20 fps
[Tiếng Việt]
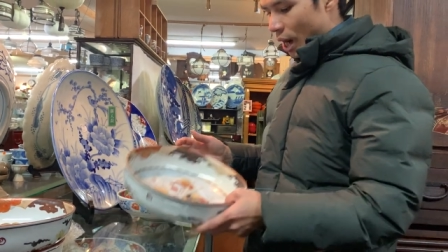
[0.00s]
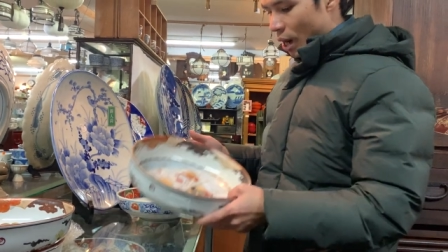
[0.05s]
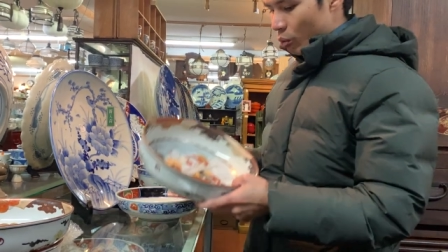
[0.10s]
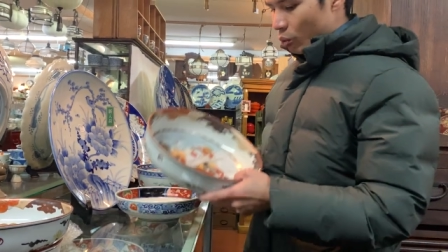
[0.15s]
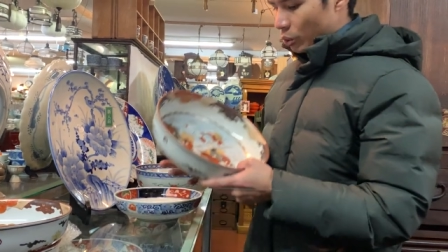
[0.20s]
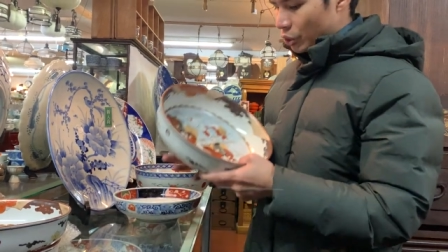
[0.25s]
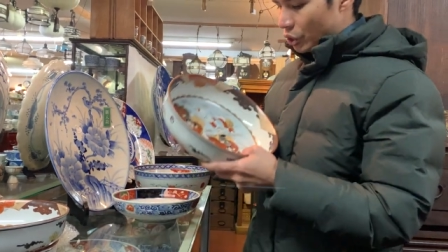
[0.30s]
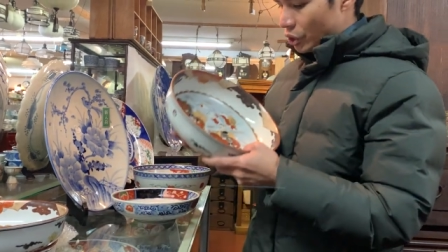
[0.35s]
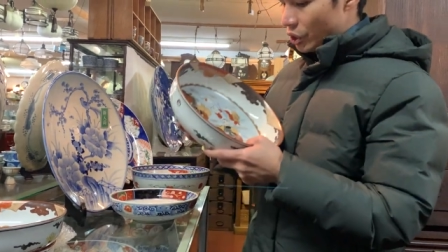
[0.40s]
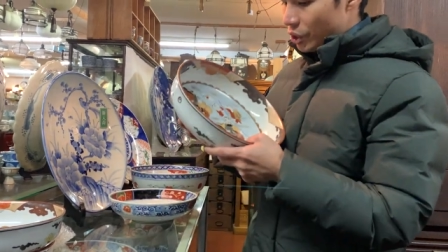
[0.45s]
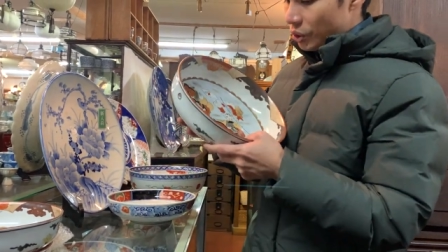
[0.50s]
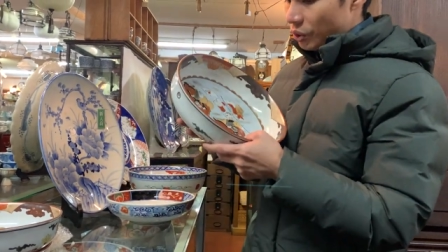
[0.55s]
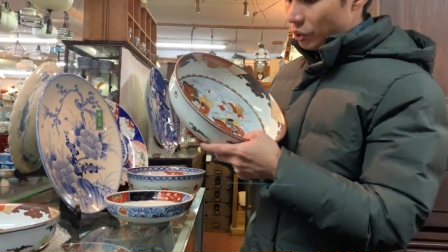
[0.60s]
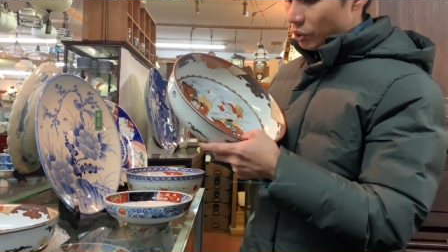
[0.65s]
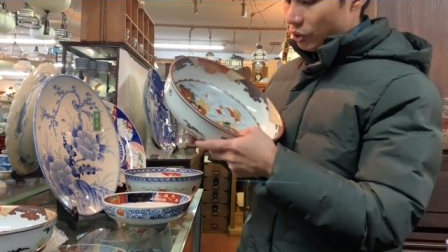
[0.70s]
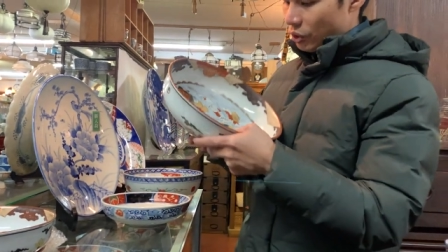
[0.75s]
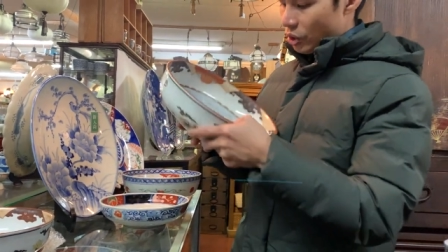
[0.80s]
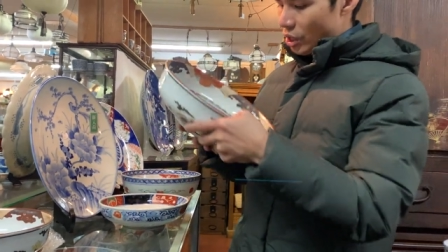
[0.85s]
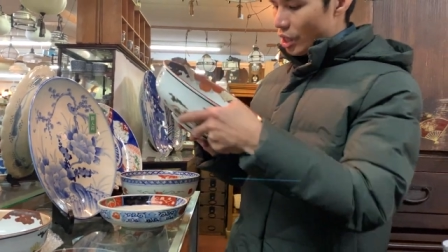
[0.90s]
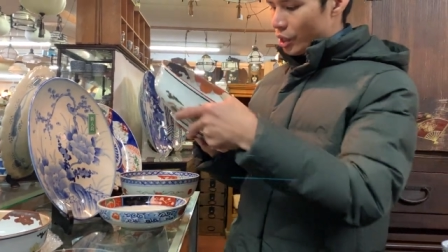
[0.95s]
cao của chín
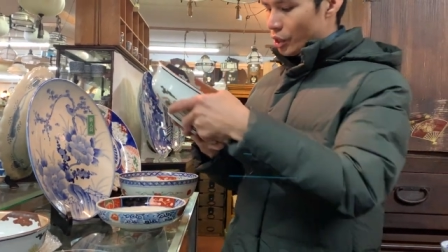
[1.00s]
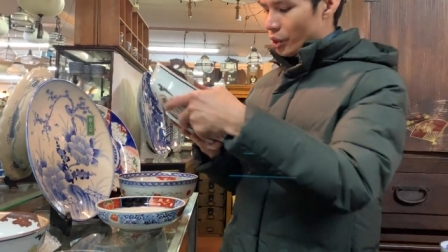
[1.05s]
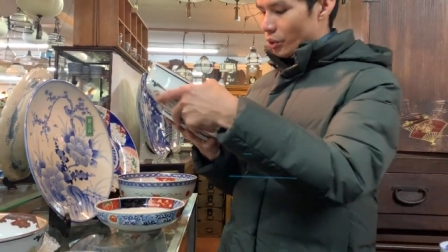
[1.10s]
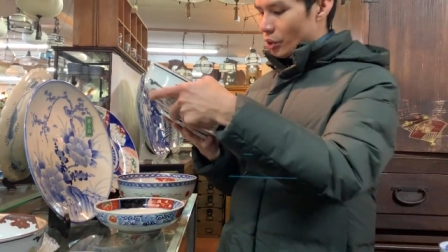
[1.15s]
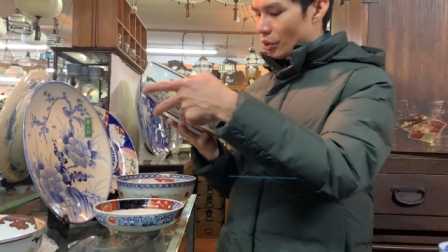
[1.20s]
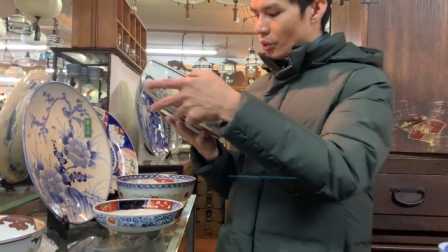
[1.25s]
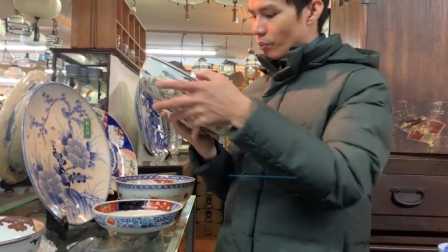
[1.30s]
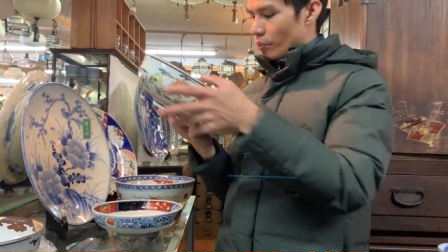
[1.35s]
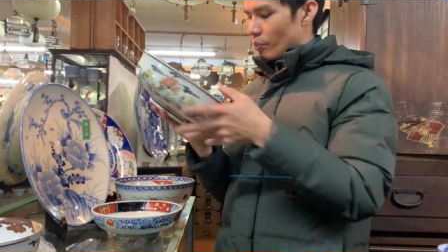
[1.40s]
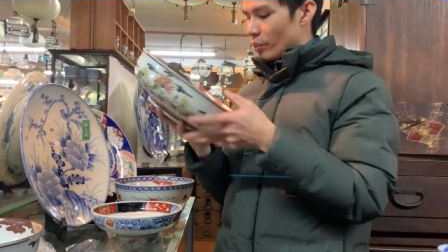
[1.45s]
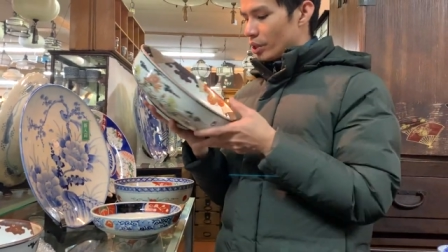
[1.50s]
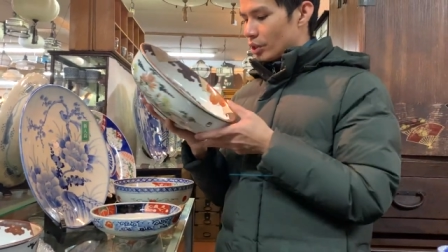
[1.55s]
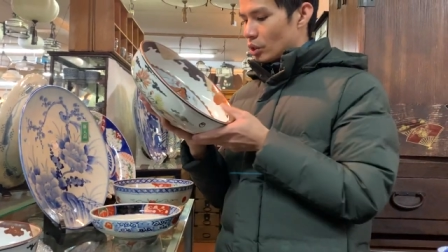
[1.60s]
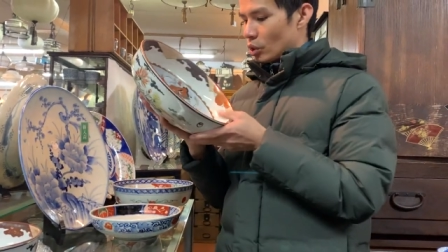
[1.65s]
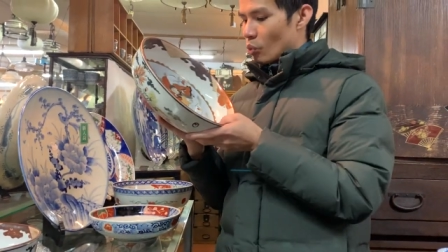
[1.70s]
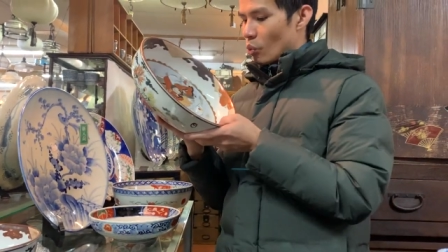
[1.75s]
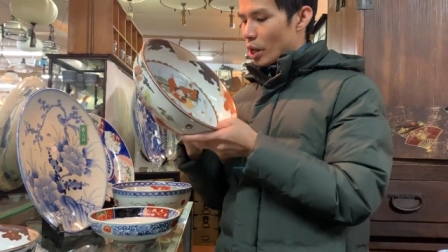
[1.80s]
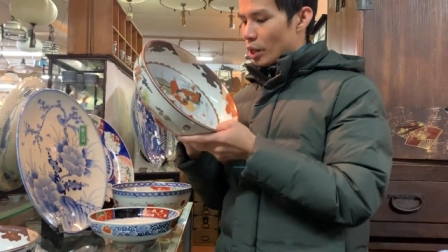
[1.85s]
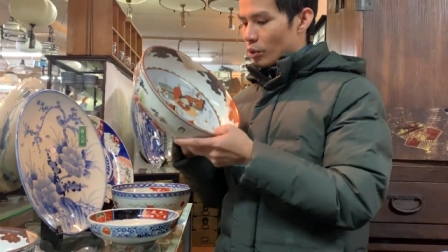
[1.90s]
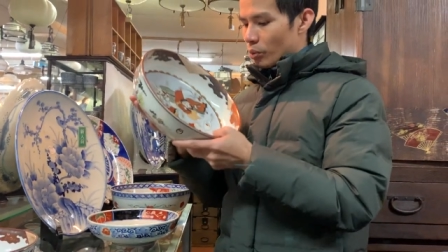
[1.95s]
đây mình sẽ
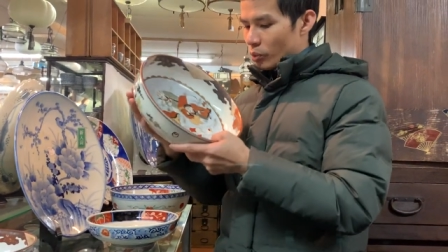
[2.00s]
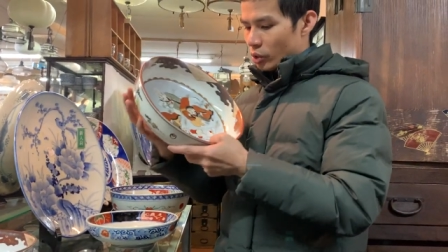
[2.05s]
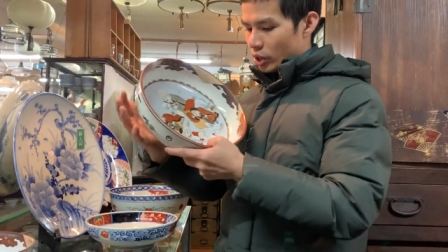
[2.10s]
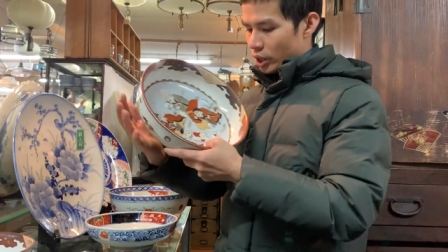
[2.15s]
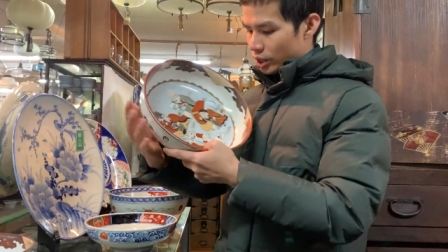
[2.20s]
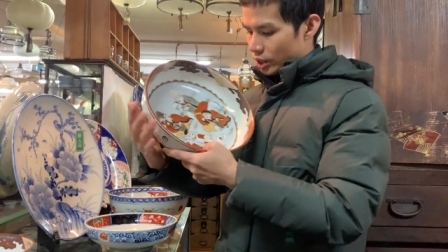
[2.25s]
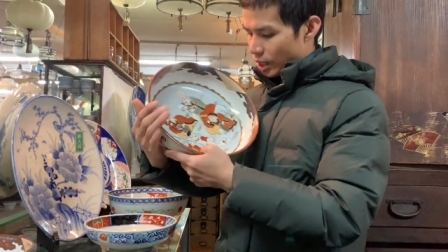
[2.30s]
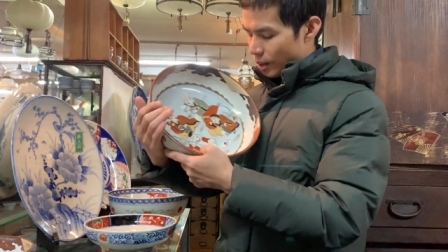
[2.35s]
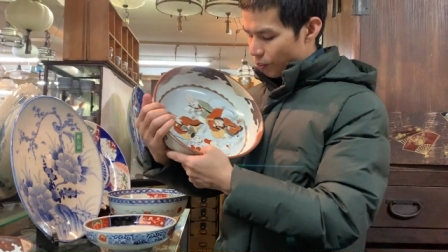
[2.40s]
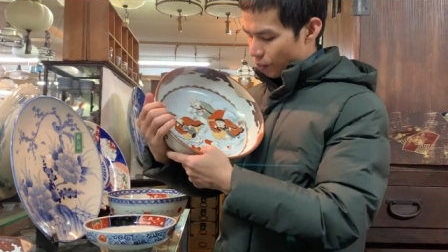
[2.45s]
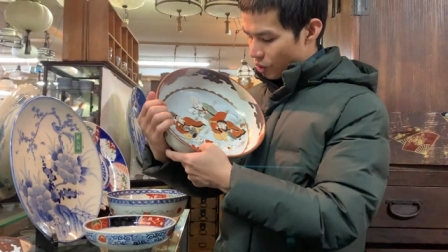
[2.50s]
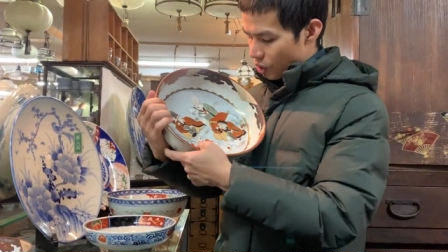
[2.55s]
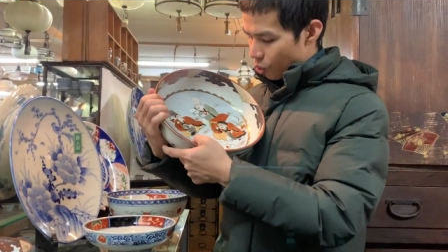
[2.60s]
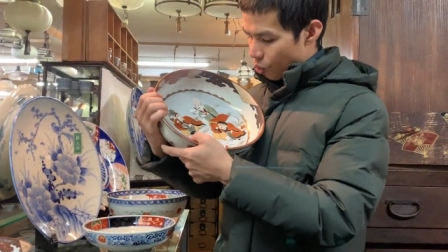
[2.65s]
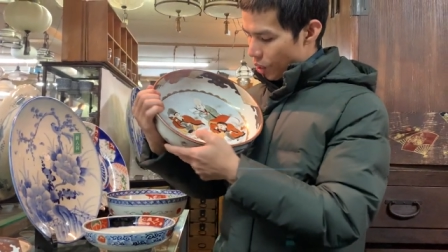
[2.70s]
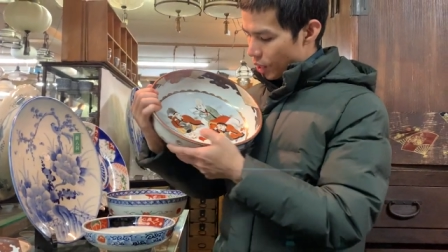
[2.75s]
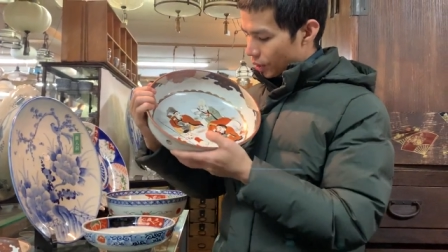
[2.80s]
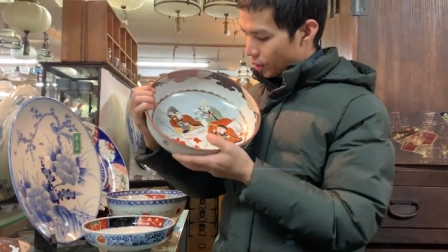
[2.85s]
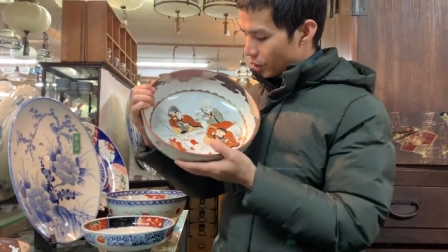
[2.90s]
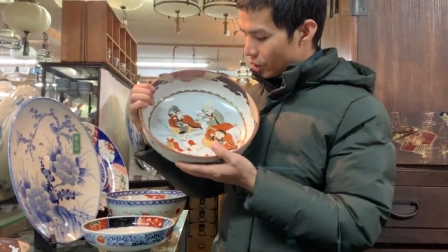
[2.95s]
quay cho mọi người xem đây
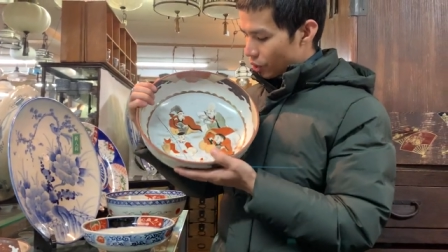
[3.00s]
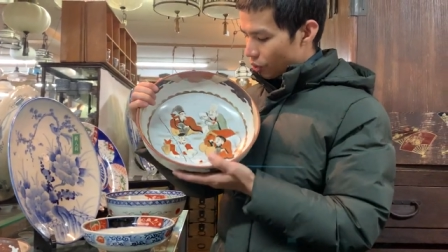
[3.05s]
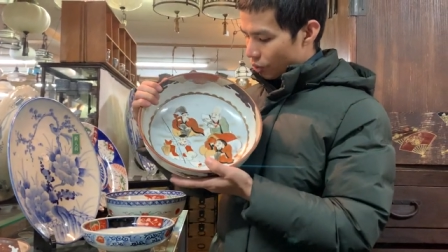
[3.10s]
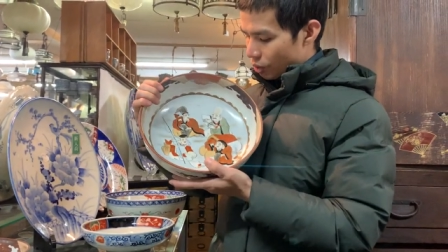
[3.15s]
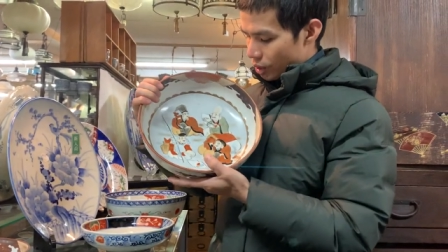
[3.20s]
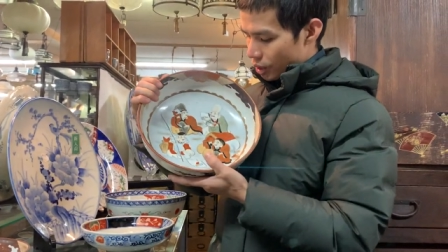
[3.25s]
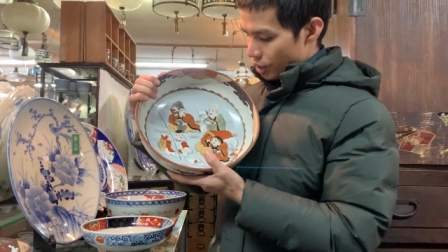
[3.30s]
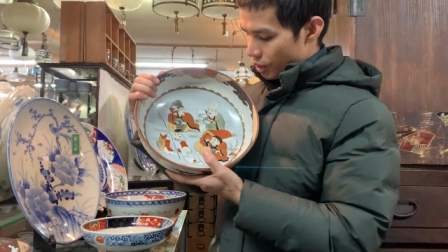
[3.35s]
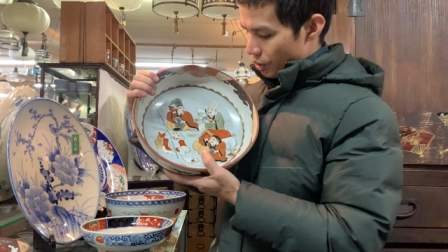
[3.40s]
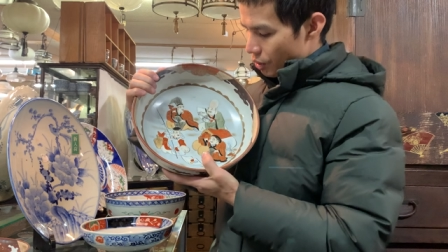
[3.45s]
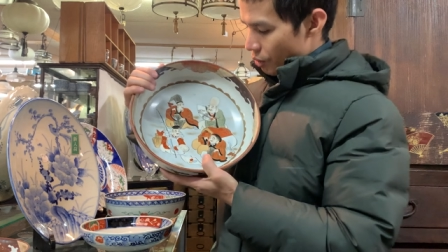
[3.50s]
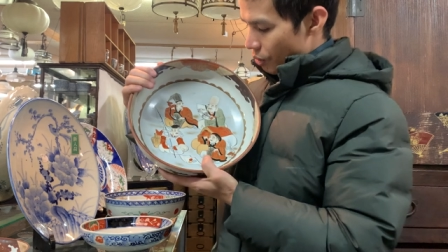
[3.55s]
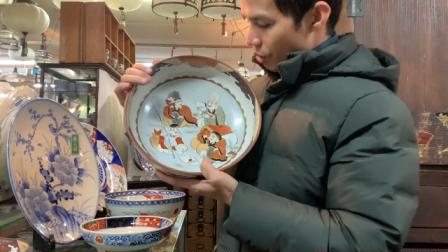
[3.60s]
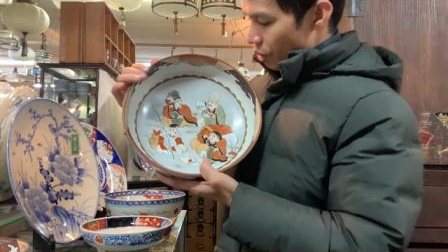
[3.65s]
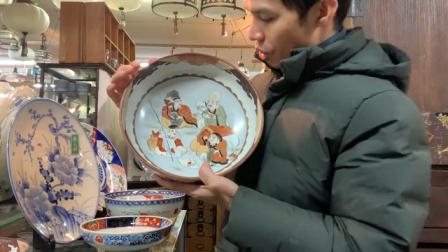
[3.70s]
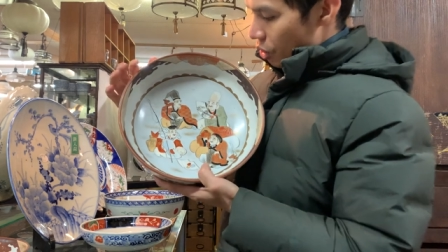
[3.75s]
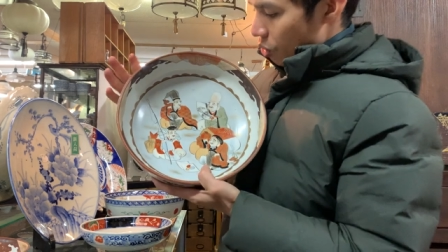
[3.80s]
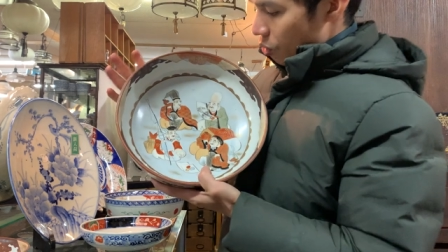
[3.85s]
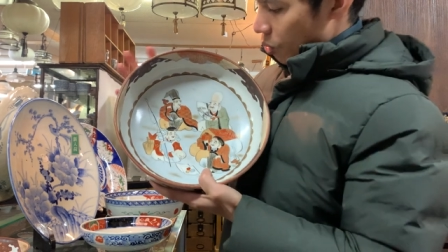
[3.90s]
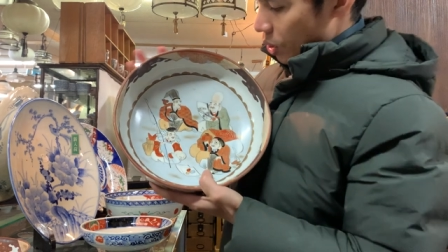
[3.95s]
họa tiết của đây
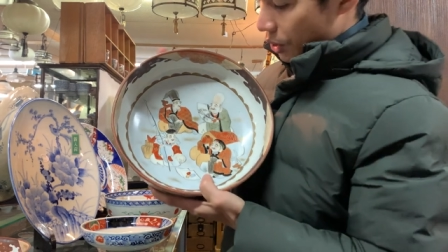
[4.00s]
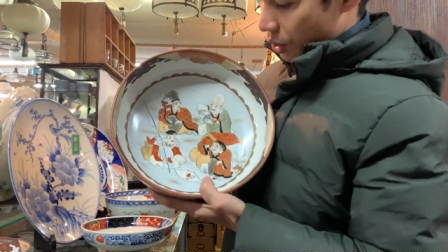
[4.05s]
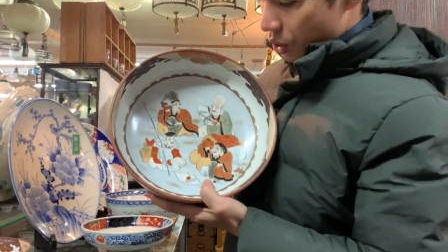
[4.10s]
họa